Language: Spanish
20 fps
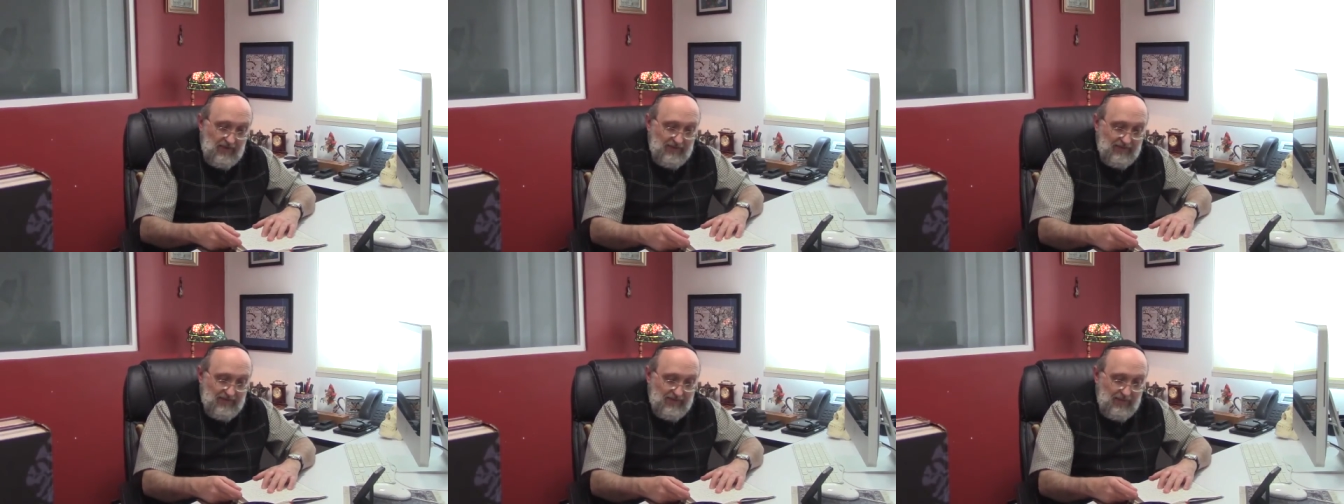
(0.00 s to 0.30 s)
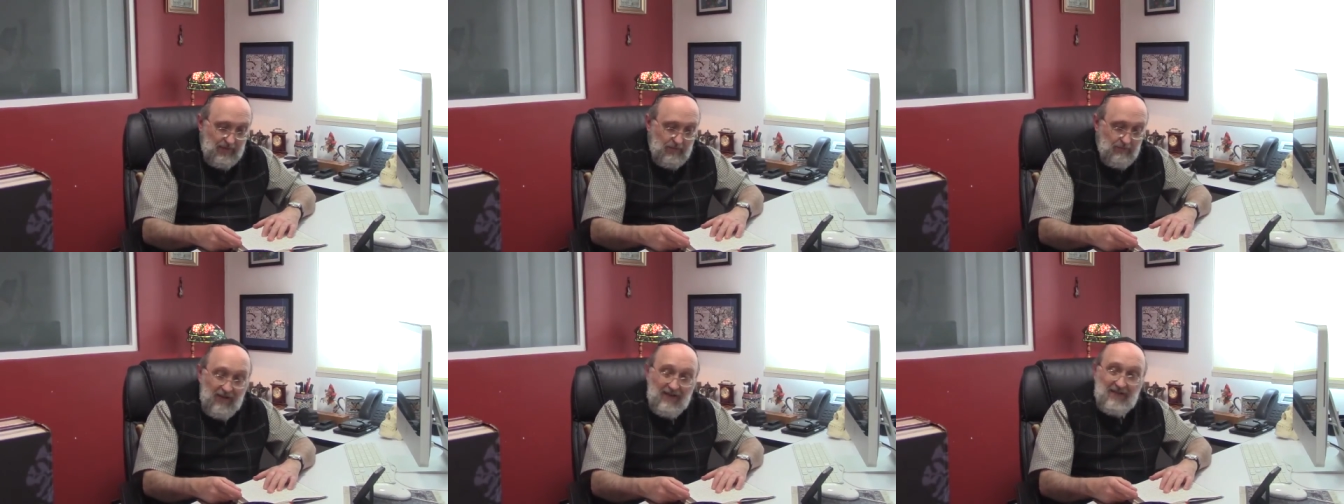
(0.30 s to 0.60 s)

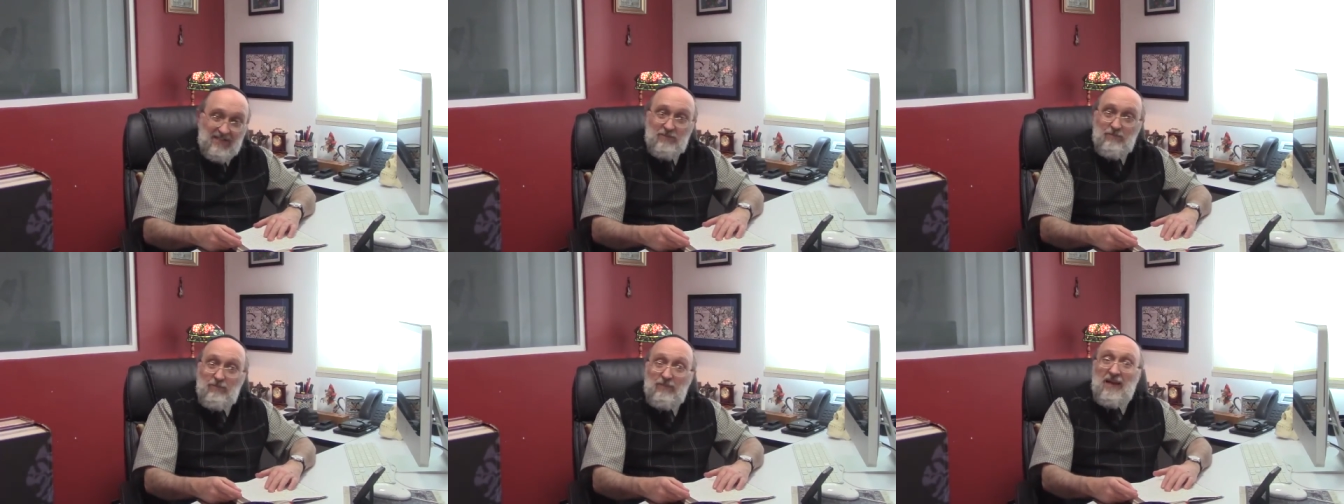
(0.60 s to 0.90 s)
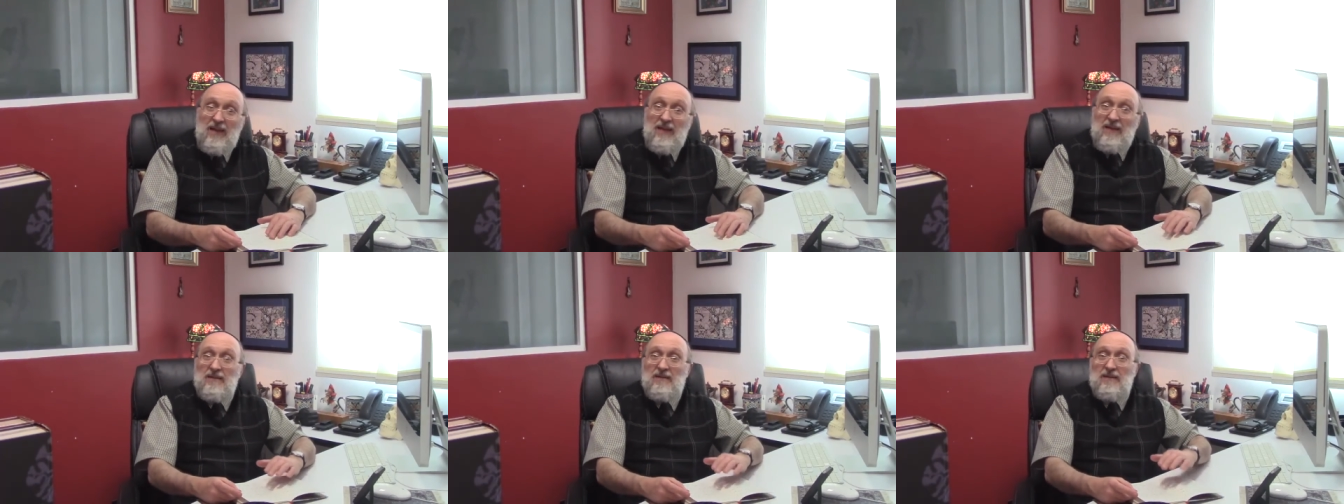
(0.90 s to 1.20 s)
de Max
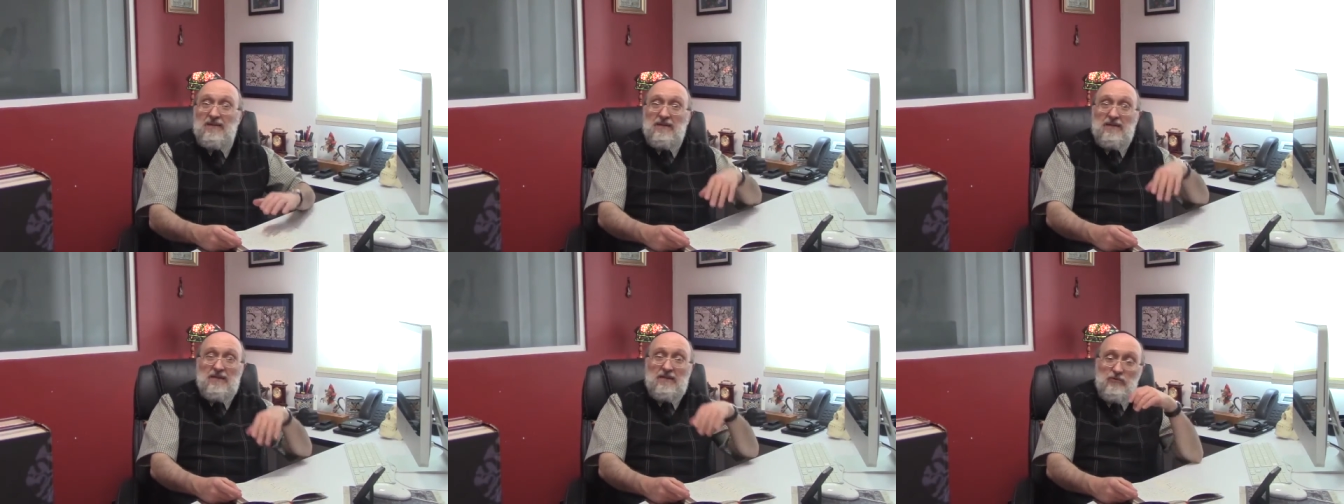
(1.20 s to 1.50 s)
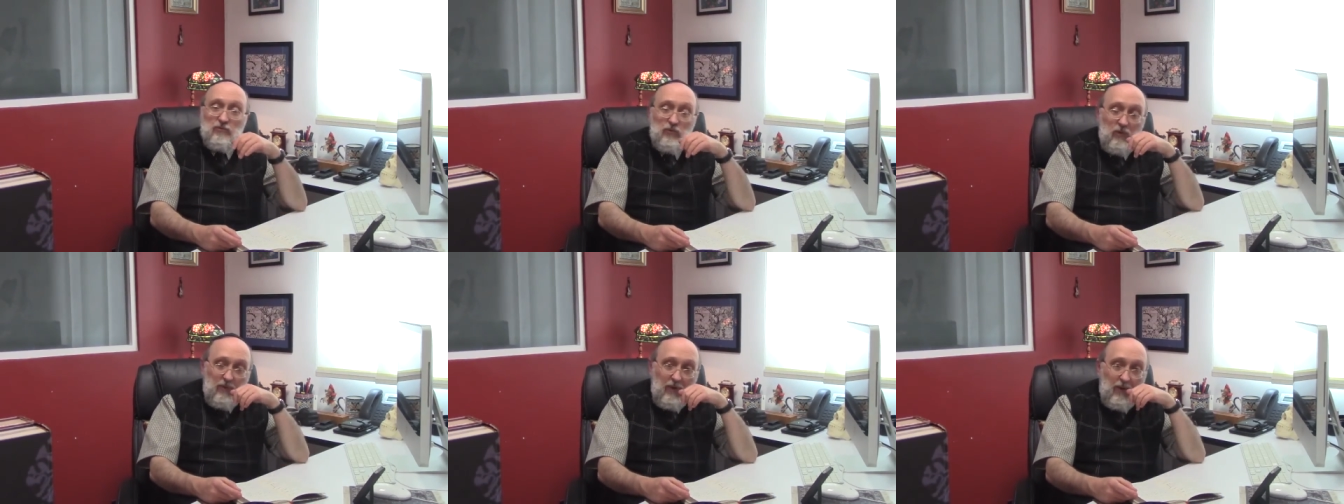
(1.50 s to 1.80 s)
Planck que
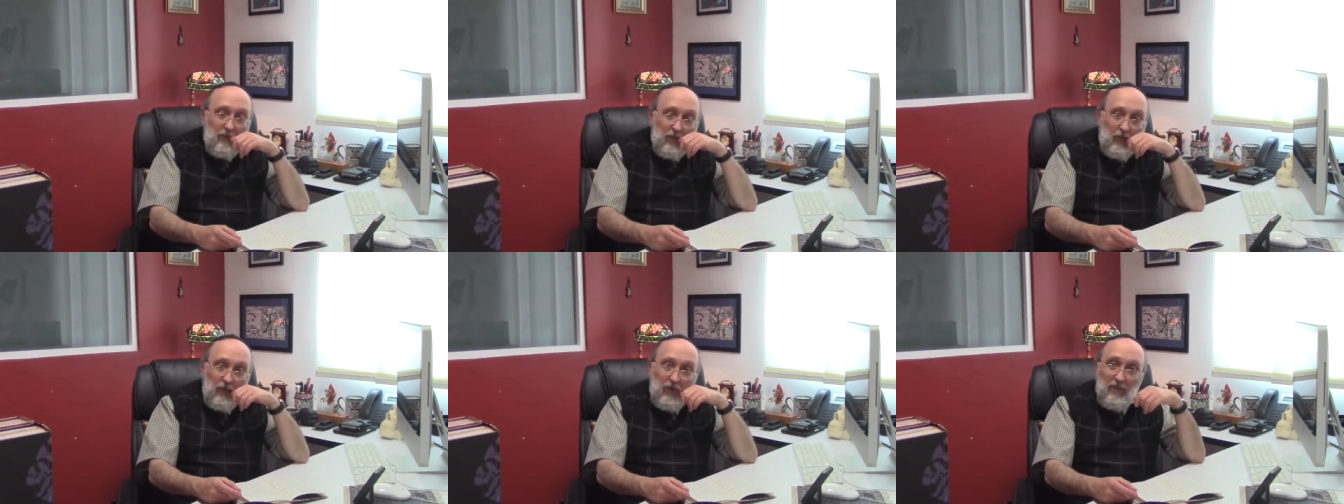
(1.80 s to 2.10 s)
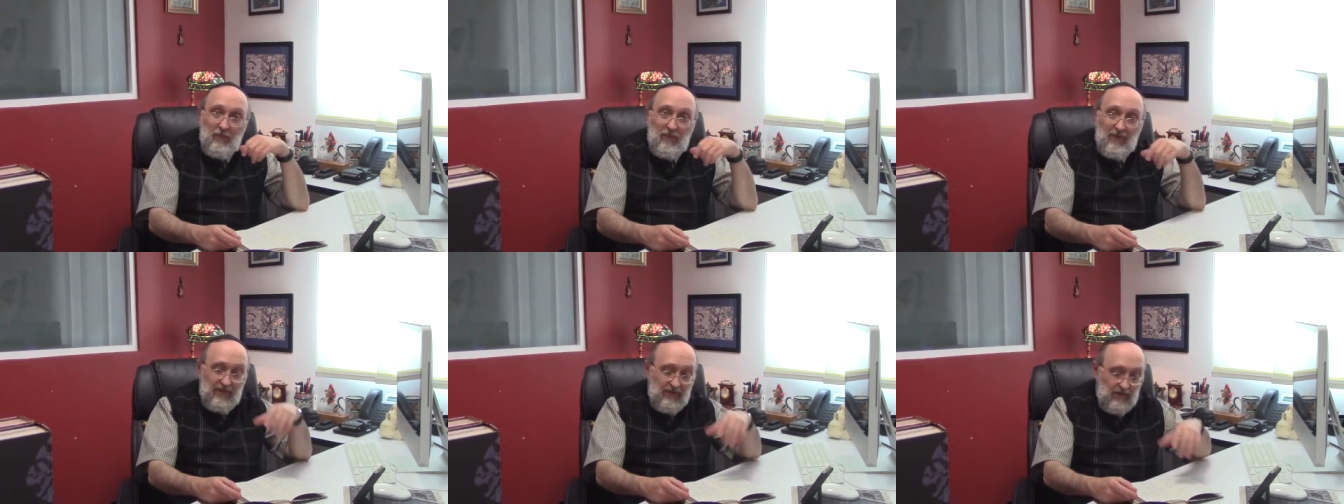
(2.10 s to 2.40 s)
resuelve el
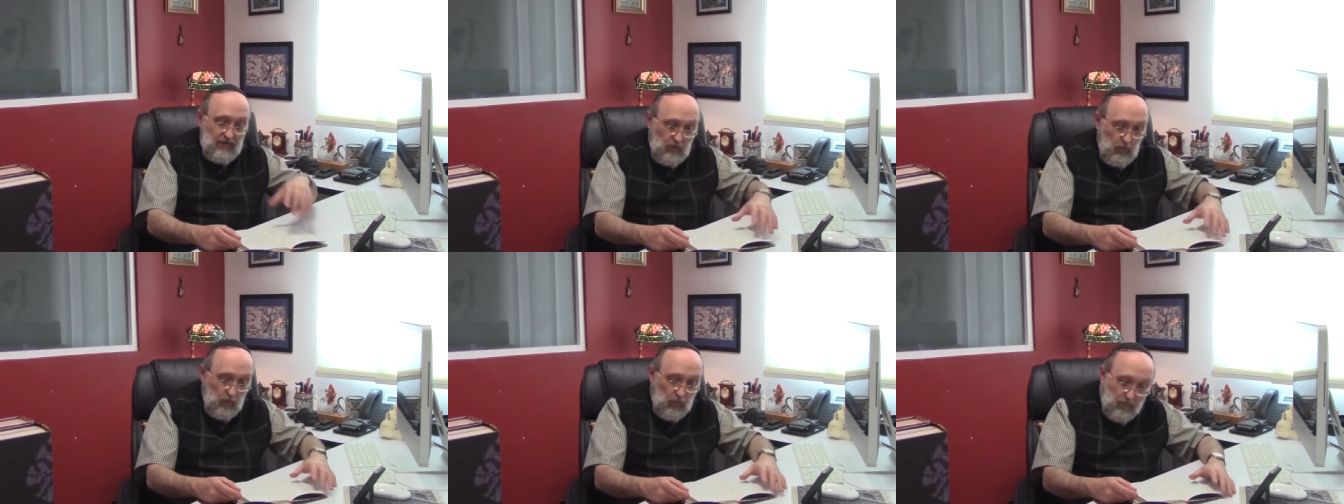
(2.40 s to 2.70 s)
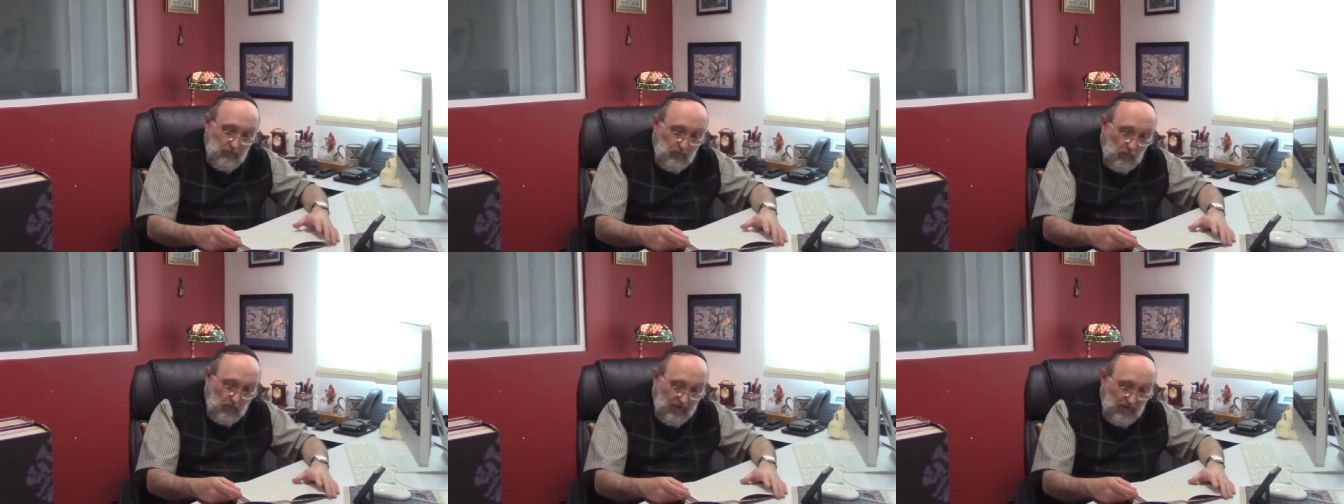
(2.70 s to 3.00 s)
problema del
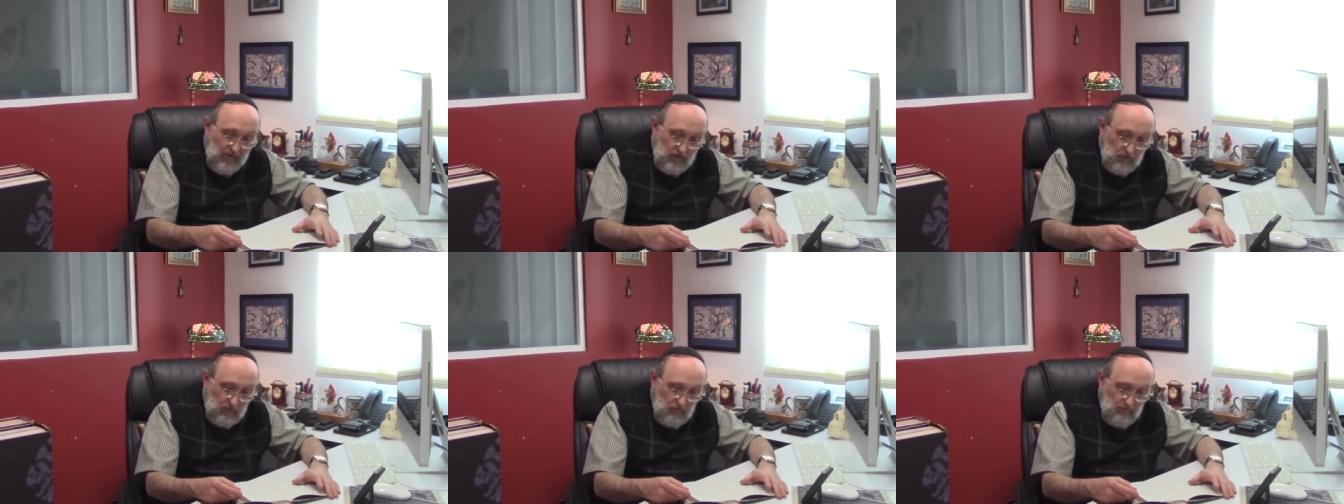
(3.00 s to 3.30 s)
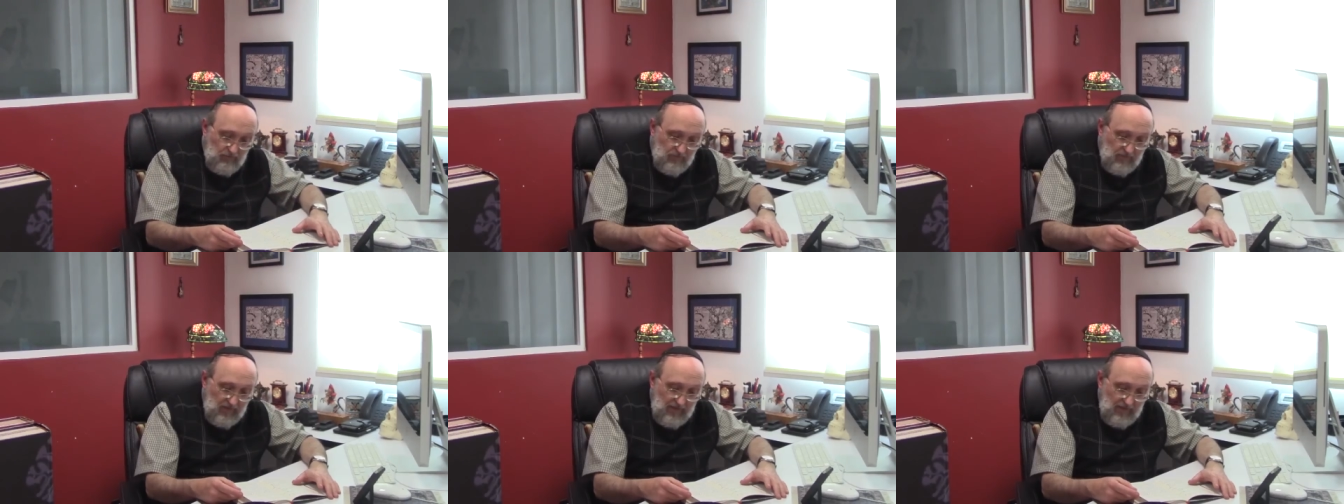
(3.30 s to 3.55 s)
cuerpo negro,